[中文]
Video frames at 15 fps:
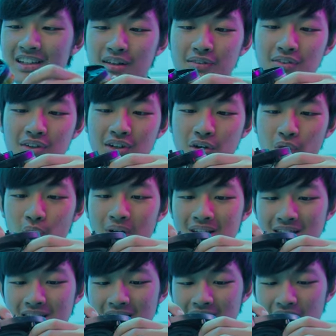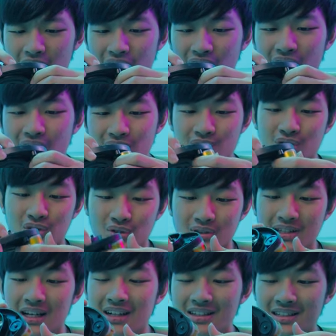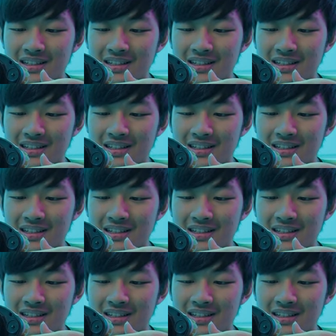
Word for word: 要放在柜子里好好收藏一